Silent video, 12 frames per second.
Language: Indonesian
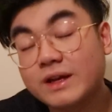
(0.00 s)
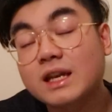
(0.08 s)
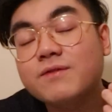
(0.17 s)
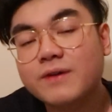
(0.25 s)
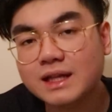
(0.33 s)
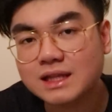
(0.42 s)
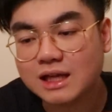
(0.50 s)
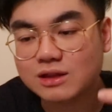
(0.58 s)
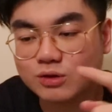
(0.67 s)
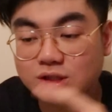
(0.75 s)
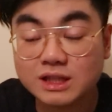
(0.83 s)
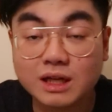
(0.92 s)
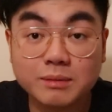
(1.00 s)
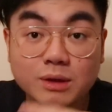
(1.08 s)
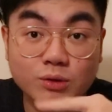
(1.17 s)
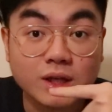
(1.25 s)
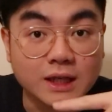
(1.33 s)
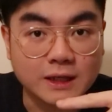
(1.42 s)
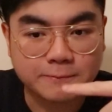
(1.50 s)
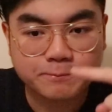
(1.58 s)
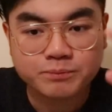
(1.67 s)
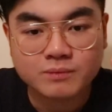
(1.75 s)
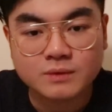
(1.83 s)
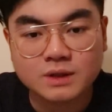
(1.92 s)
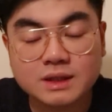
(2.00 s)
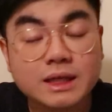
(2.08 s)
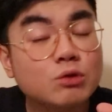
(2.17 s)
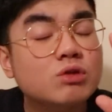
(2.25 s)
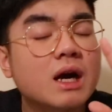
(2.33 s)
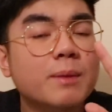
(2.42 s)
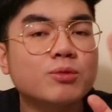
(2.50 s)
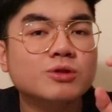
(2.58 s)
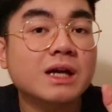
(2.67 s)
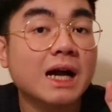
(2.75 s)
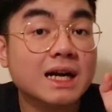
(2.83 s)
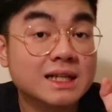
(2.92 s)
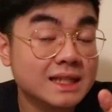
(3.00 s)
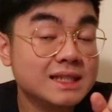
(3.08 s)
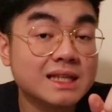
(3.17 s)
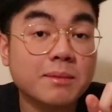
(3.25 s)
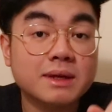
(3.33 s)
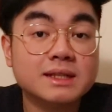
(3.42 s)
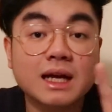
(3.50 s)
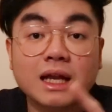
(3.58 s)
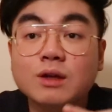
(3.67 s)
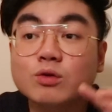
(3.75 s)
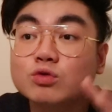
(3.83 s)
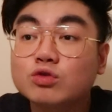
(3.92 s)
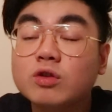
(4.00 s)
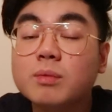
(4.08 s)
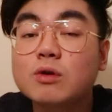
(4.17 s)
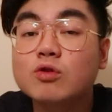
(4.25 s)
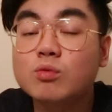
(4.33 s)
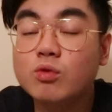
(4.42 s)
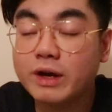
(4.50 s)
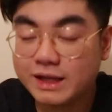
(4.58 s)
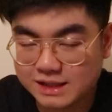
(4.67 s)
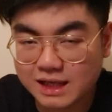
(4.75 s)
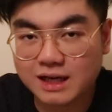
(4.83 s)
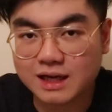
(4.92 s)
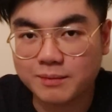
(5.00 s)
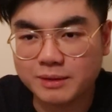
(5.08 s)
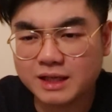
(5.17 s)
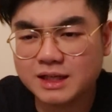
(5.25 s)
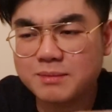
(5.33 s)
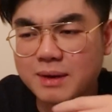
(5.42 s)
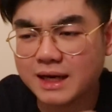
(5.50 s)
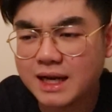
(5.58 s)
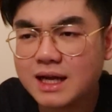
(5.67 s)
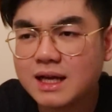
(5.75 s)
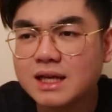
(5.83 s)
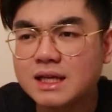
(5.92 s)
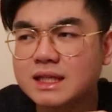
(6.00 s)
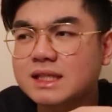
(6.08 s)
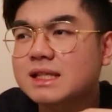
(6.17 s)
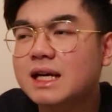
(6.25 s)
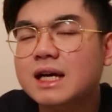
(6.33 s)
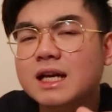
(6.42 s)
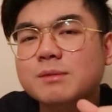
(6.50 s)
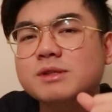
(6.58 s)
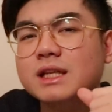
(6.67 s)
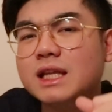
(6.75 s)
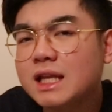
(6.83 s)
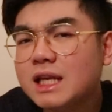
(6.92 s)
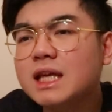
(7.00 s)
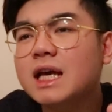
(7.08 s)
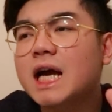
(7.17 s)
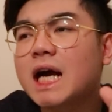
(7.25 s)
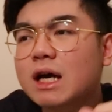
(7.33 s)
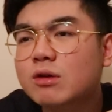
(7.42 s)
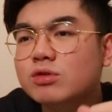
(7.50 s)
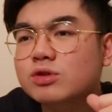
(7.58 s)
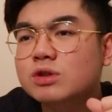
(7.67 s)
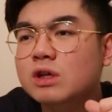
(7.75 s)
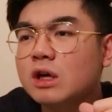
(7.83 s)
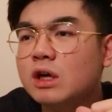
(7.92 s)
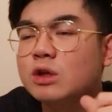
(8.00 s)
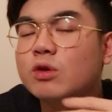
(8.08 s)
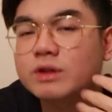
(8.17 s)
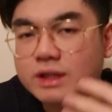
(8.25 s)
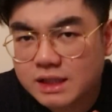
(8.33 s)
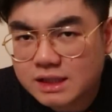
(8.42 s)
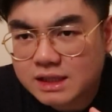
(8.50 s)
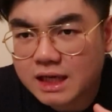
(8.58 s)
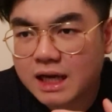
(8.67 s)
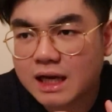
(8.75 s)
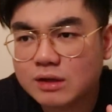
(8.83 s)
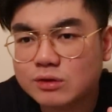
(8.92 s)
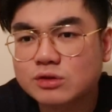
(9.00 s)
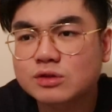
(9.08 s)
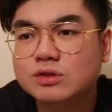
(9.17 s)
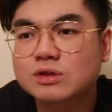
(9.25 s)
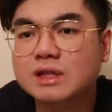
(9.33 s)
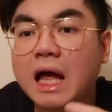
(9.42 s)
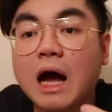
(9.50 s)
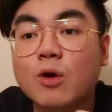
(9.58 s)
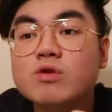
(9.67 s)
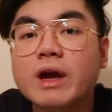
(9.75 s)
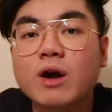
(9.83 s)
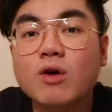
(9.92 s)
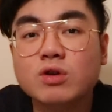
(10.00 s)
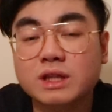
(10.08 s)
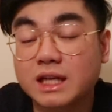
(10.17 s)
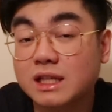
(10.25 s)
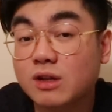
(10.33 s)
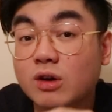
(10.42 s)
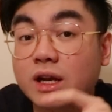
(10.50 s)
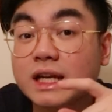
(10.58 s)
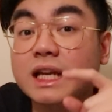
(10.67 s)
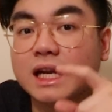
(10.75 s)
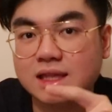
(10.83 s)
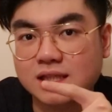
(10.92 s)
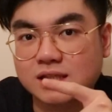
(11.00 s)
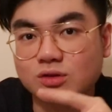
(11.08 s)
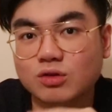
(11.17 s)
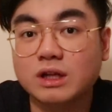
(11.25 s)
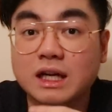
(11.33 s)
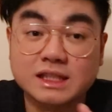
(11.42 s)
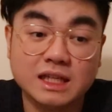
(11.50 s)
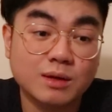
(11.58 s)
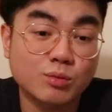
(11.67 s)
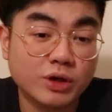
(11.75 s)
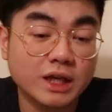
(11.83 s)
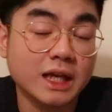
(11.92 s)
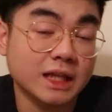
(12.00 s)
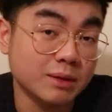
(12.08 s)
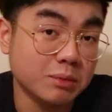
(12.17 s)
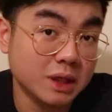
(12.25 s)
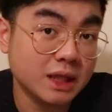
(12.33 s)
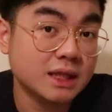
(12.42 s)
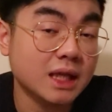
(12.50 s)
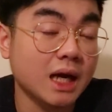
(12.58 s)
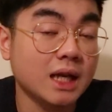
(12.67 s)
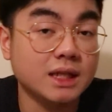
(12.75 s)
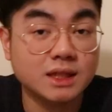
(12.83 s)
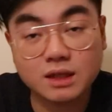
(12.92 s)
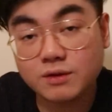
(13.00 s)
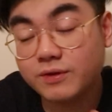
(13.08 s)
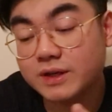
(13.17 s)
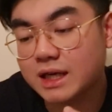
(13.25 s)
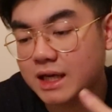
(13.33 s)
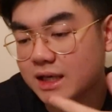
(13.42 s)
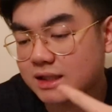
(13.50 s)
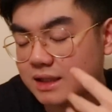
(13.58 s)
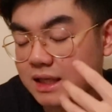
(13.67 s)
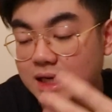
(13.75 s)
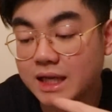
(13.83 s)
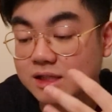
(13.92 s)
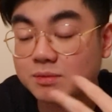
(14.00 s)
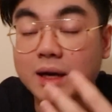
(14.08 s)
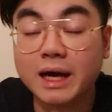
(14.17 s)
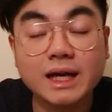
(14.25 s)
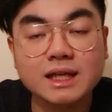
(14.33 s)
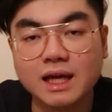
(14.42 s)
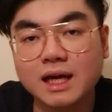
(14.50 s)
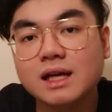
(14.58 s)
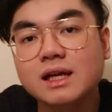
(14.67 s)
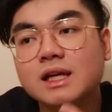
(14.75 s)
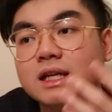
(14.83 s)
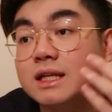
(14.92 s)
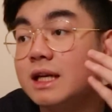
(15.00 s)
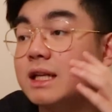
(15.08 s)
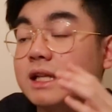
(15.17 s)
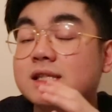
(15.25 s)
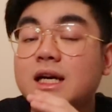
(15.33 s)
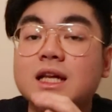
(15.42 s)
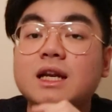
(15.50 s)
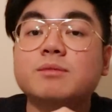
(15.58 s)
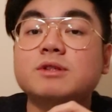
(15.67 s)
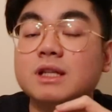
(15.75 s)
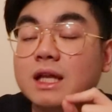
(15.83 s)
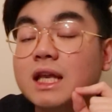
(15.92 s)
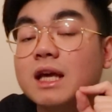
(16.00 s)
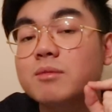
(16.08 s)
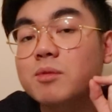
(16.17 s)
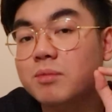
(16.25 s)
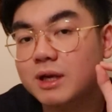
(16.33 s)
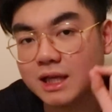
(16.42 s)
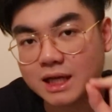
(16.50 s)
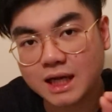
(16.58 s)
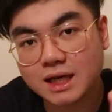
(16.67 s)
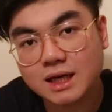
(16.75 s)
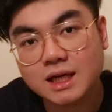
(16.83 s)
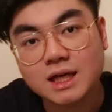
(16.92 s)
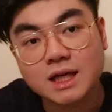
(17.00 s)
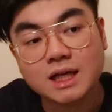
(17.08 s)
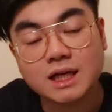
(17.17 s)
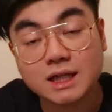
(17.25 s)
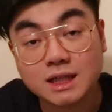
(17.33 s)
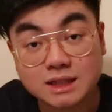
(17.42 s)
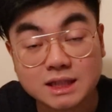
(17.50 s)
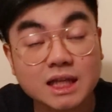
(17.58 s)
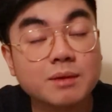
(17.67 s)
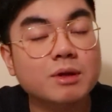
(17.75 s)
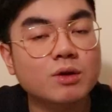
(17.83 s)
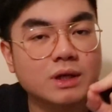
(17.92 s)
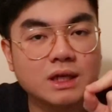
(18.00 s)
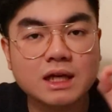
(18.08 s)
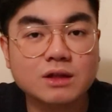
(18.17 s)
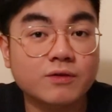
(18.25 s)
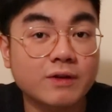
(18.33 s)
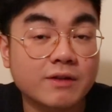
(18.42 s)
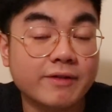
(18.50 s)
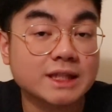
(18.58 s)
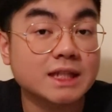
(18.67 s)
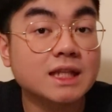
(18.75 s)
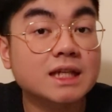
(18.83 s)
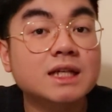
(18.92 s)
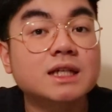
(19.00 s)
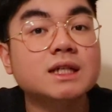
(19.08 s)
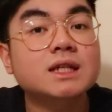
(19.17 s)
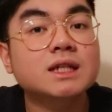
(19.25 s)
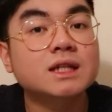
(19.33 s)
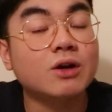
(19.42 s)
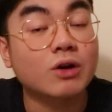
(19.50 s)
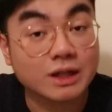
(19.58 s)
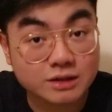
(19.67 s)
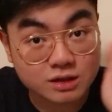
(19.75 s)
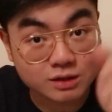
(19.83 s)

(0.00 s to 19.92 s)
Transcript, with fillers: verified atau centang biru ini, dia tuh nggak punya akses sama sekali untuk menghubungi Instagram yang dimana Instagram sendiri yang harus notice yang harus tahu kayak oh ternyata orang ini artis gitu dengan cara mungkin lihat di berita, di TV dan dan lain sebagainya dan Instagram sendiri yang memberikan uh, centang biru ini atau verified ini ke orang